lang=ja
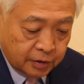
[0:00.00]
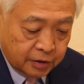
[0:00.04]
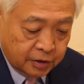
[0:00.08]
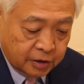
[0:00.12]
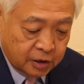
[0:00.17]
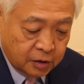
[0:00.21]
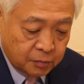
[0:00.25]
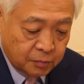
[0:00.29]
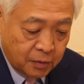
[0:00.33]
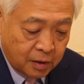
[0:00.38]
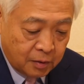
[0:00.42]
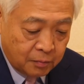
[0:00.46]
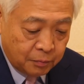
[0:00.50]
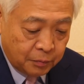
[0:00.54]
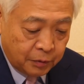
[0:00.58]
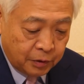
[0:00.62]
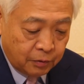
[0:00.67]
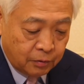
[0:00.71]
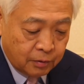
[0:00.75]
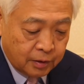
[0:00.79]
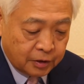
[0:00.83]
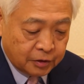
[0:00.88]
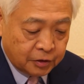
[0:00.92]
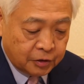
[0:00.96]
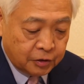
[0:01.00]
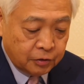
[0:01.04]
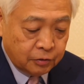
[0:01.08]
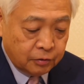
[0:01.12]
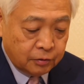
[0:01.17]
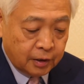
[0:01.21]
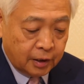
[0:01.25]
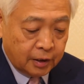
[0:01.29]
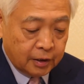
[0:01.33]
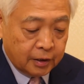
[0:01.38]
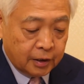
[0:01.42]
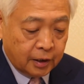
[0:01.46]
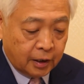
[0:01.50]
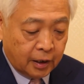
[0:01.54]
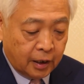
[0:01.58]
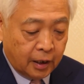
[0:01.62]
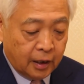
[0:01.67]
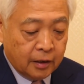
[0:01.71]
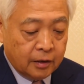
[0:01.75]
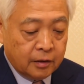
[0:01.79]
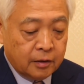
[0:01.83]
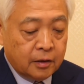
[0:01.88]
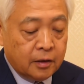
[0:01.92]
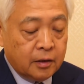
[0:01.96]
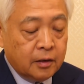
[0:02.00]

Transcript: 1万票が州外から